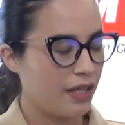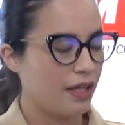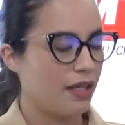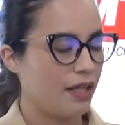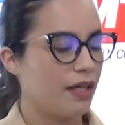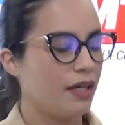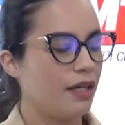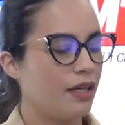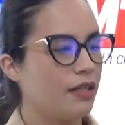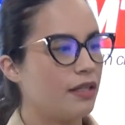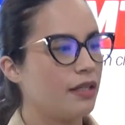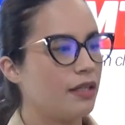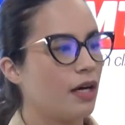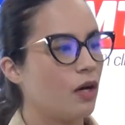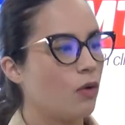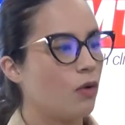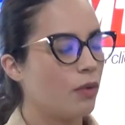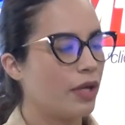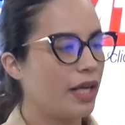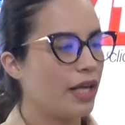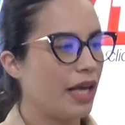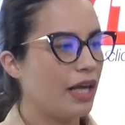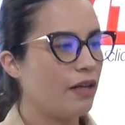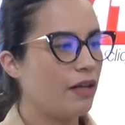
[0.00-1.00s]
Uhum.
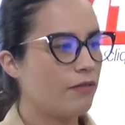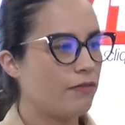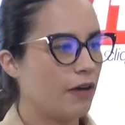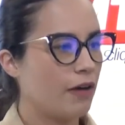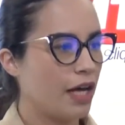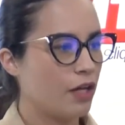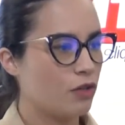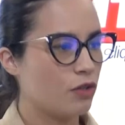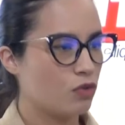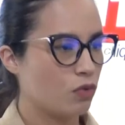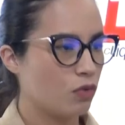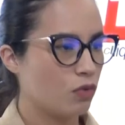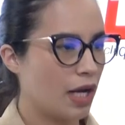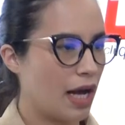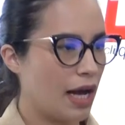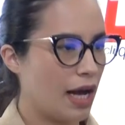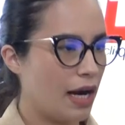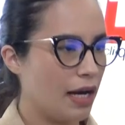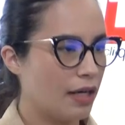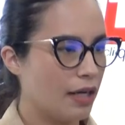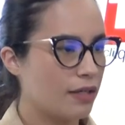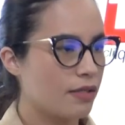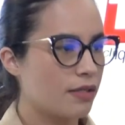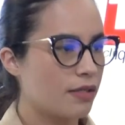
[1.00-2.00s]
Então, quem vai
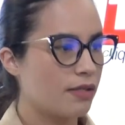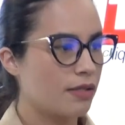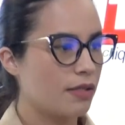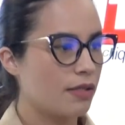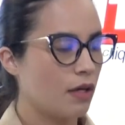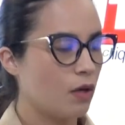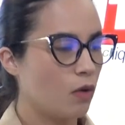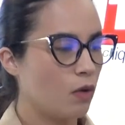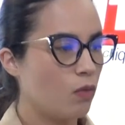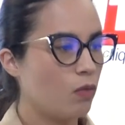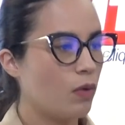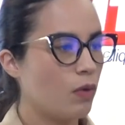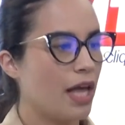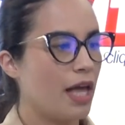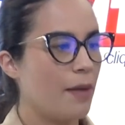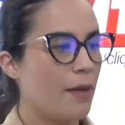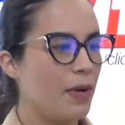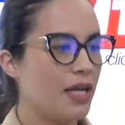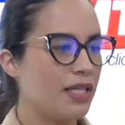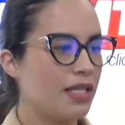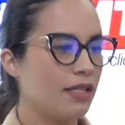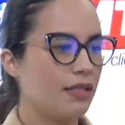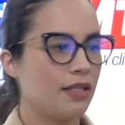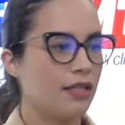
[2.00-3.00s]
julgar são
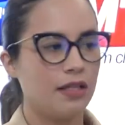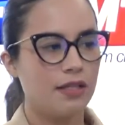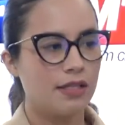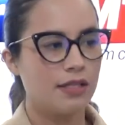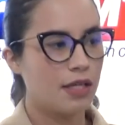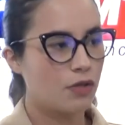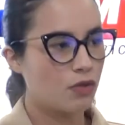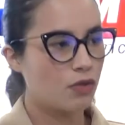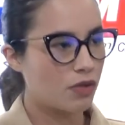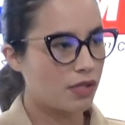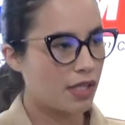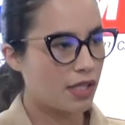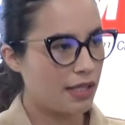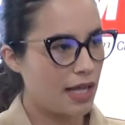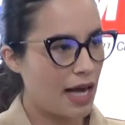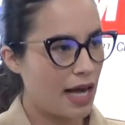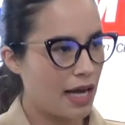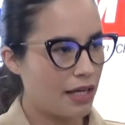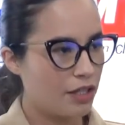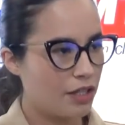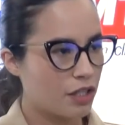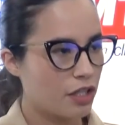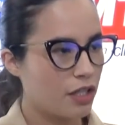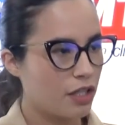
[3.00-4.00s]
representantes da
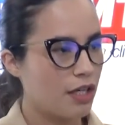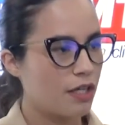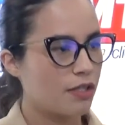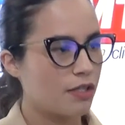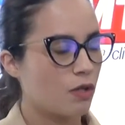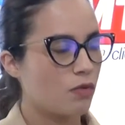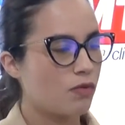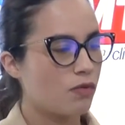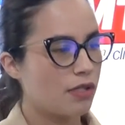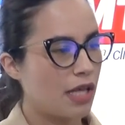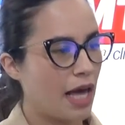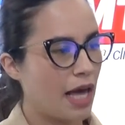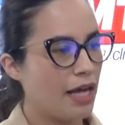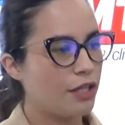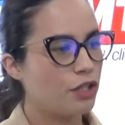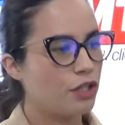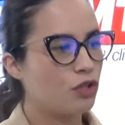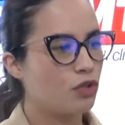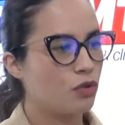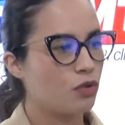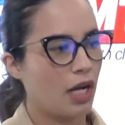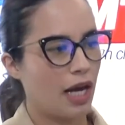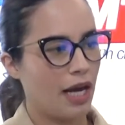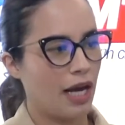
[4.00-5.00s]
sociedade. São
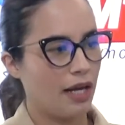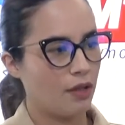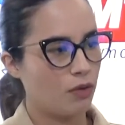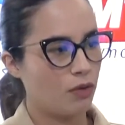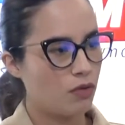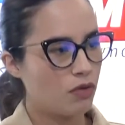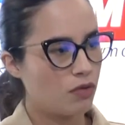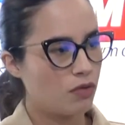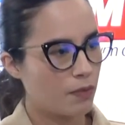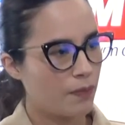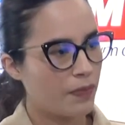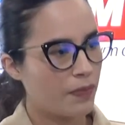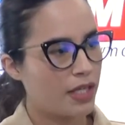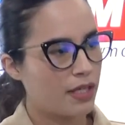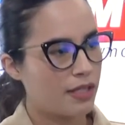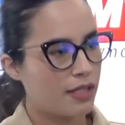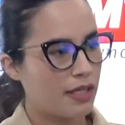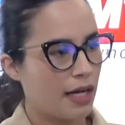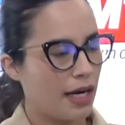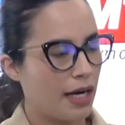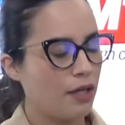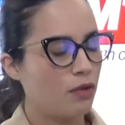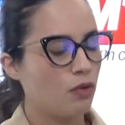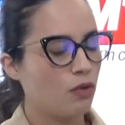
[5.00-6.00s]
sete jurados,
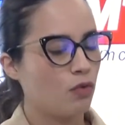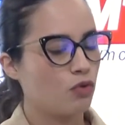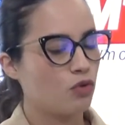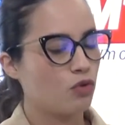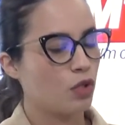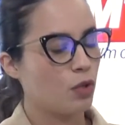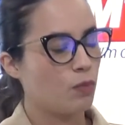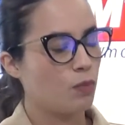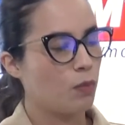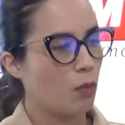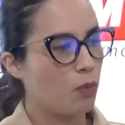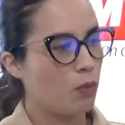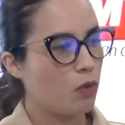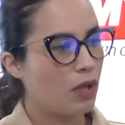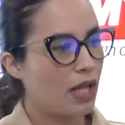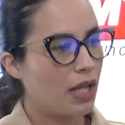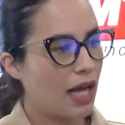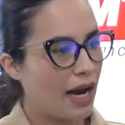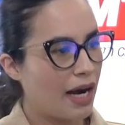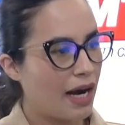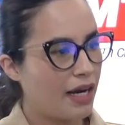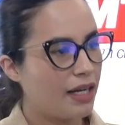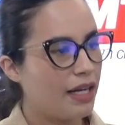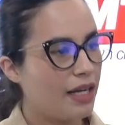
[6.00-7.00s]
certo? No júri
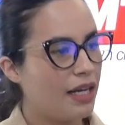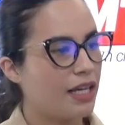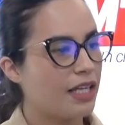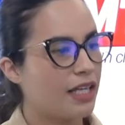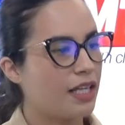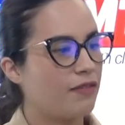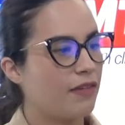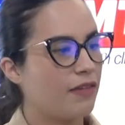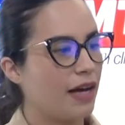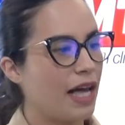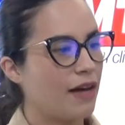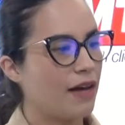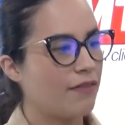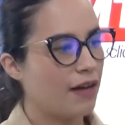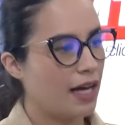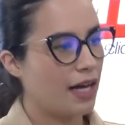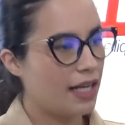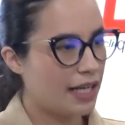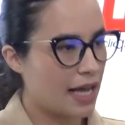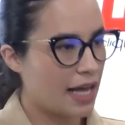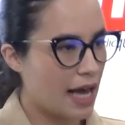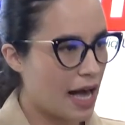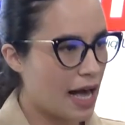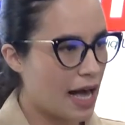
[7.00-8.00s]
popular, que vai
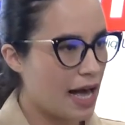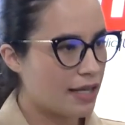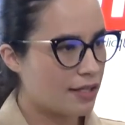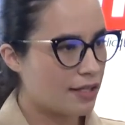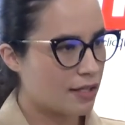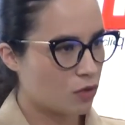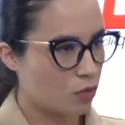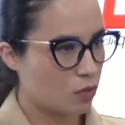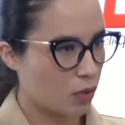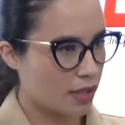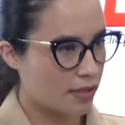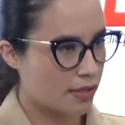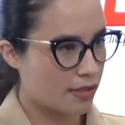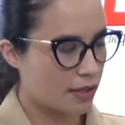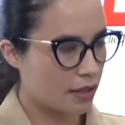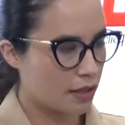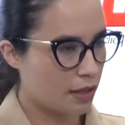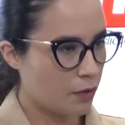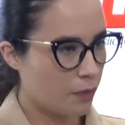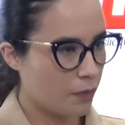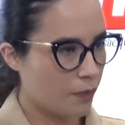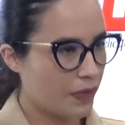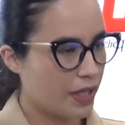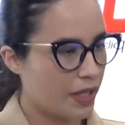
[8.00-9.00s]
avaliar a
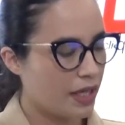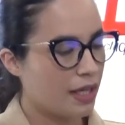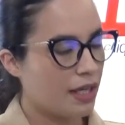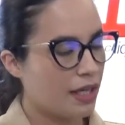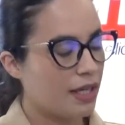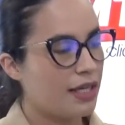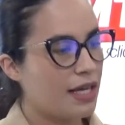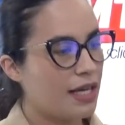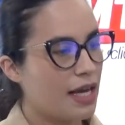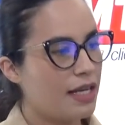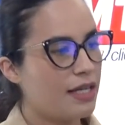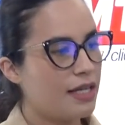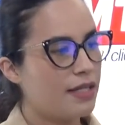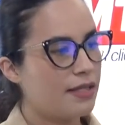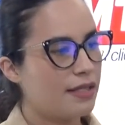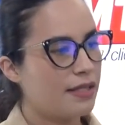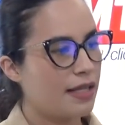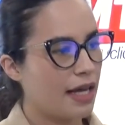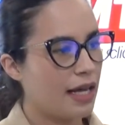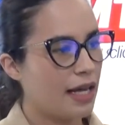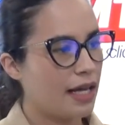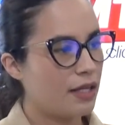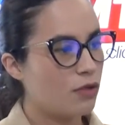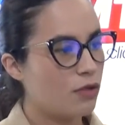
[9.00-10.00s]
situação e eles
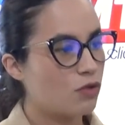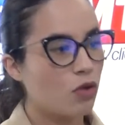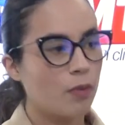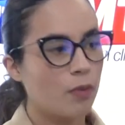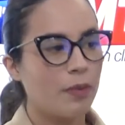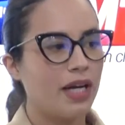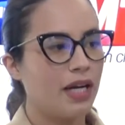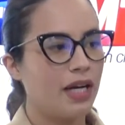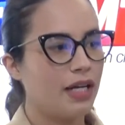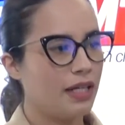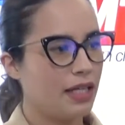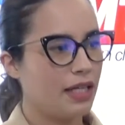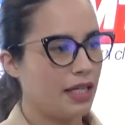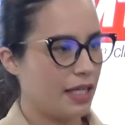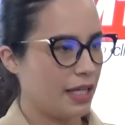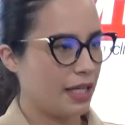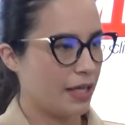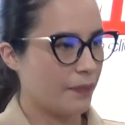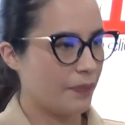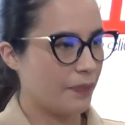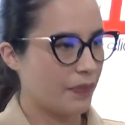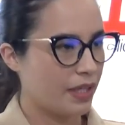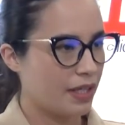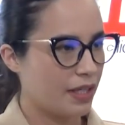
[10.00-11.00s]
têm
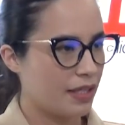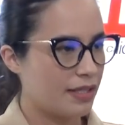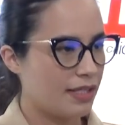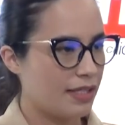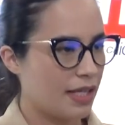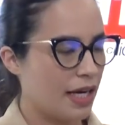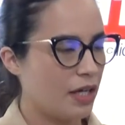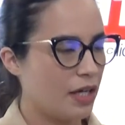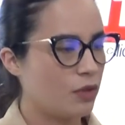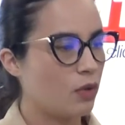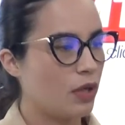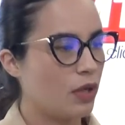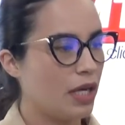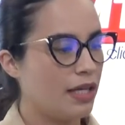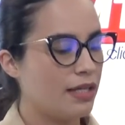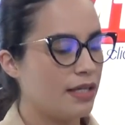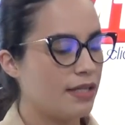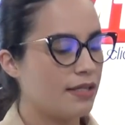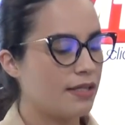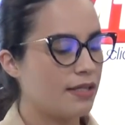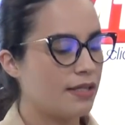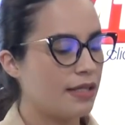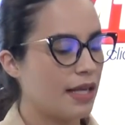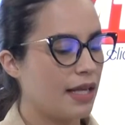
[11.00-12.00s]
soberania certo?
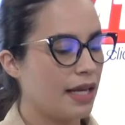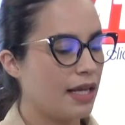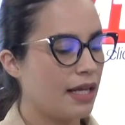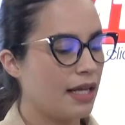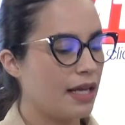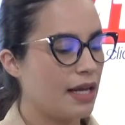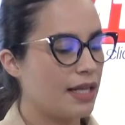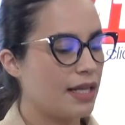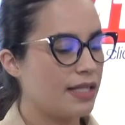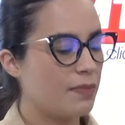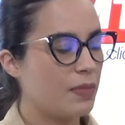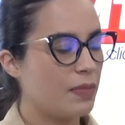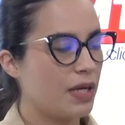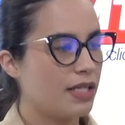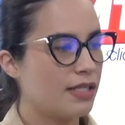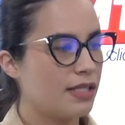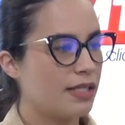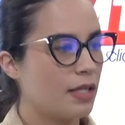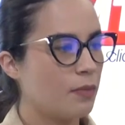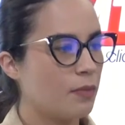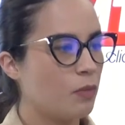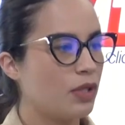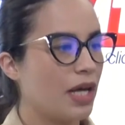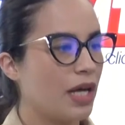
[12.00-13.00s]
Eles têm esse
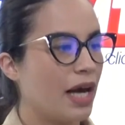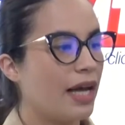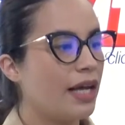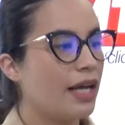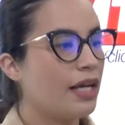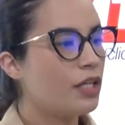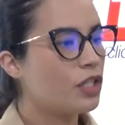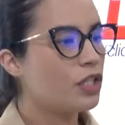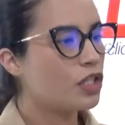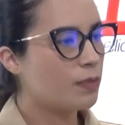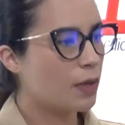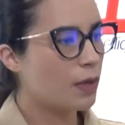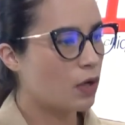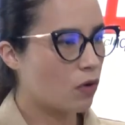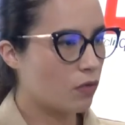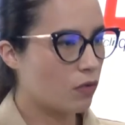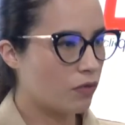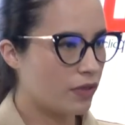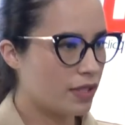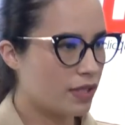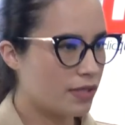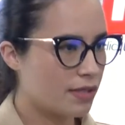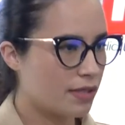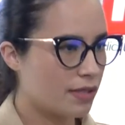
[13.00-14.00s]
princípio da íntima
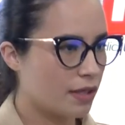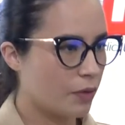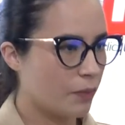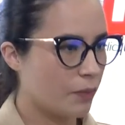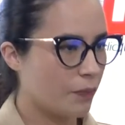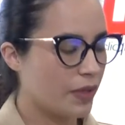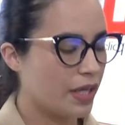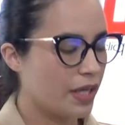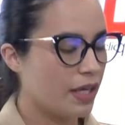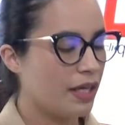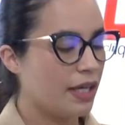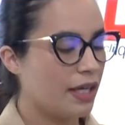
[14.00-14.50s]
convicção.